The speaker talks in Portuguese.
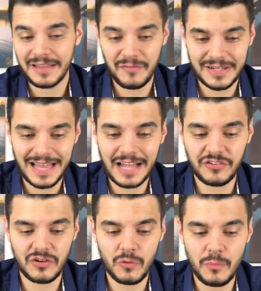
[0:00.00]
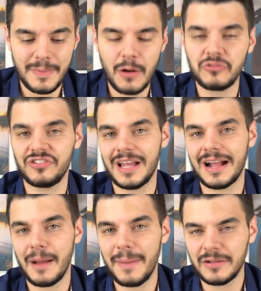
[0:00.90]
Na verdade, o meu tinha
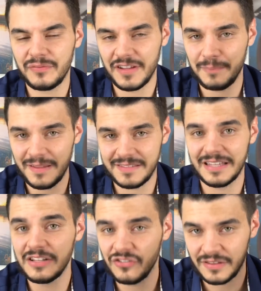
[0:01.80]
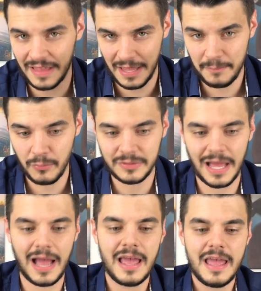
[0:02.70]
acabado faz bastante tempo,
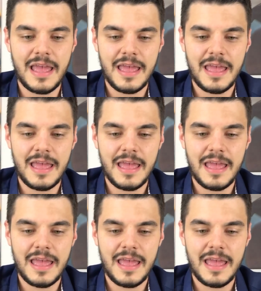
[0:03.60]
tá?